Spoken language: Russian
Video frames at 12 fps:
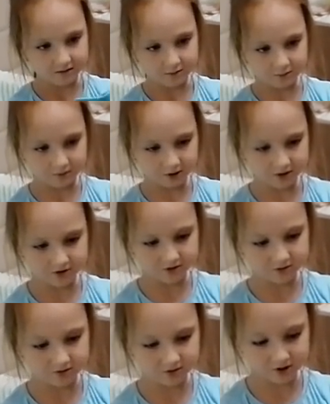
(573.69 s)
Ну,
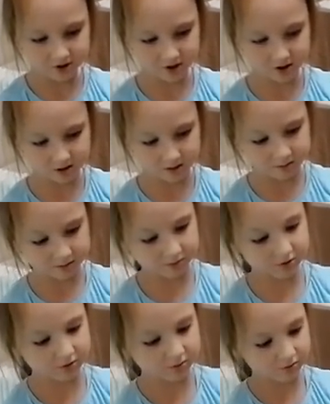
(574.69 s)
кажется, что не жарко,
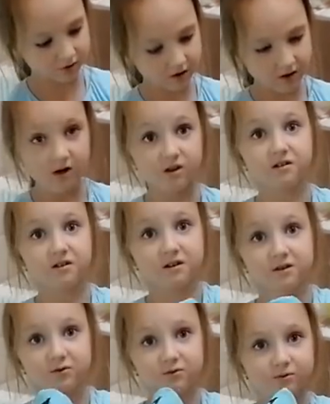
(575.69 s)
потому что тут
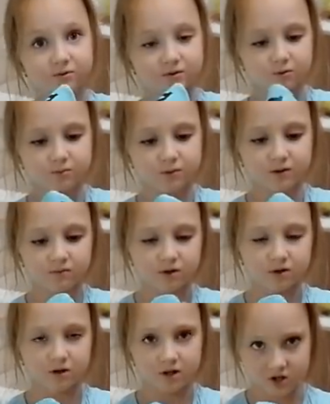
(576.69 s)
такая штука, ну, прям
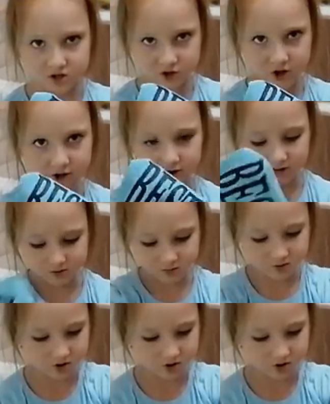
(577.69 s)
она не жаркая.